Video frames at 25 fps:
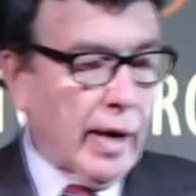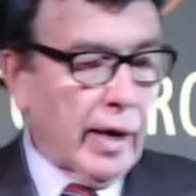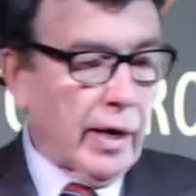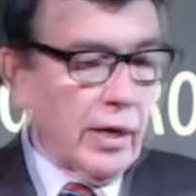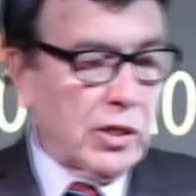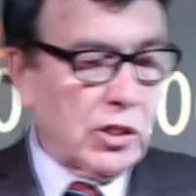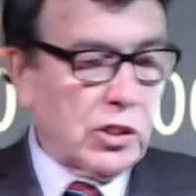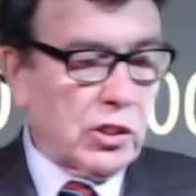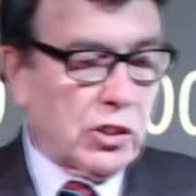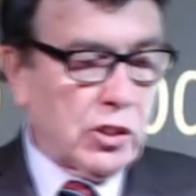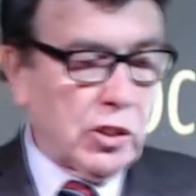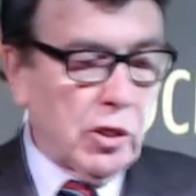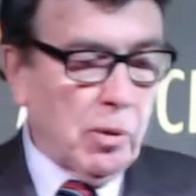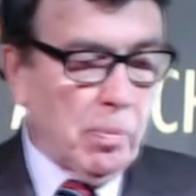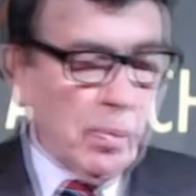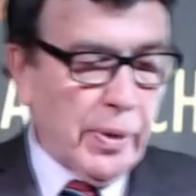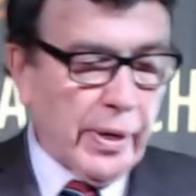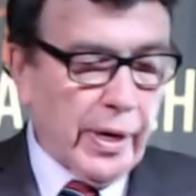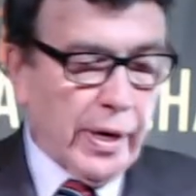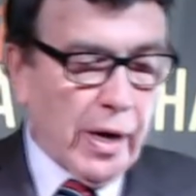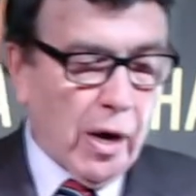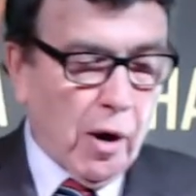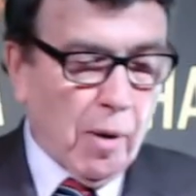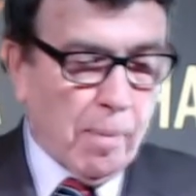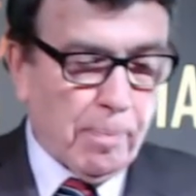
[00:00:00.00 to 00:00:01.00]

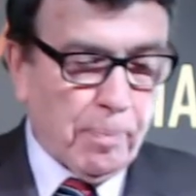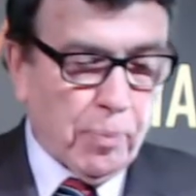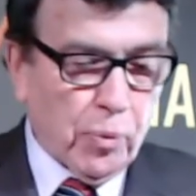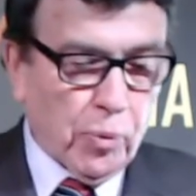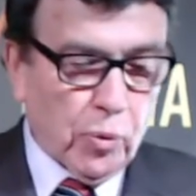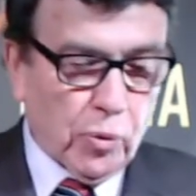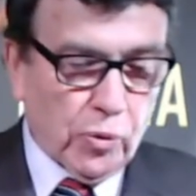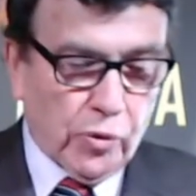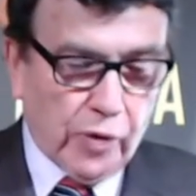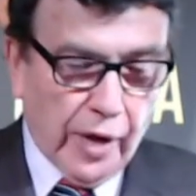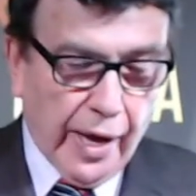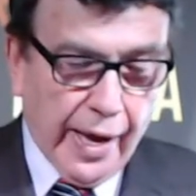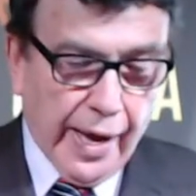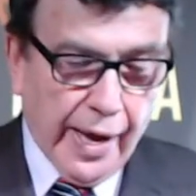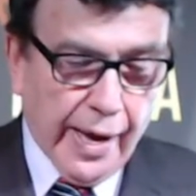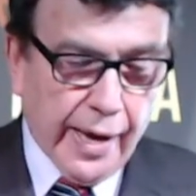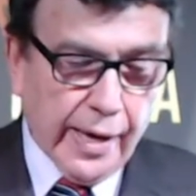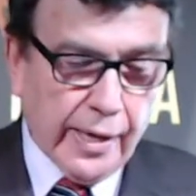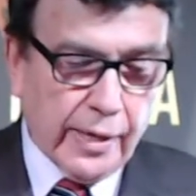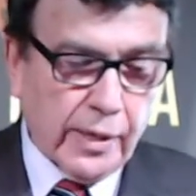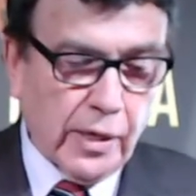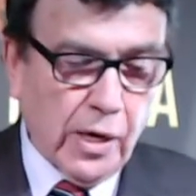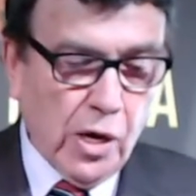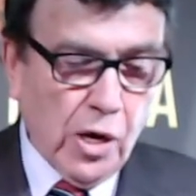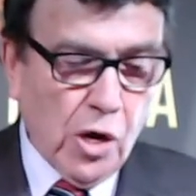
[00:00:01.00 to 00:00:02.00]
receberão
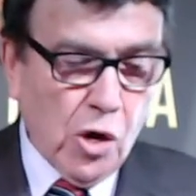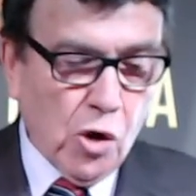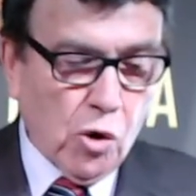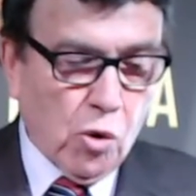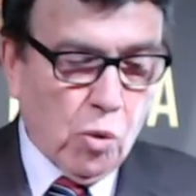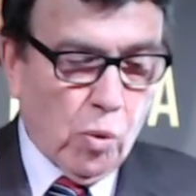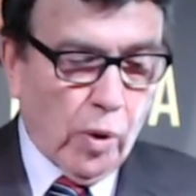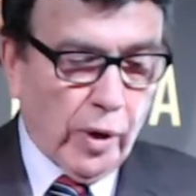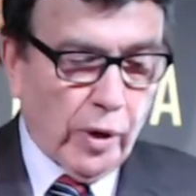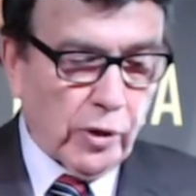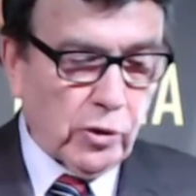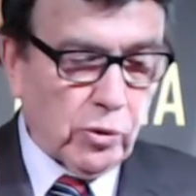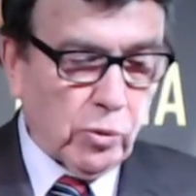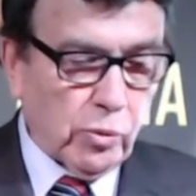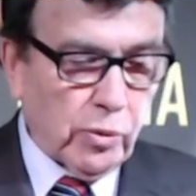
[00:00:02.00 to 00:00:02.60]
poder quando o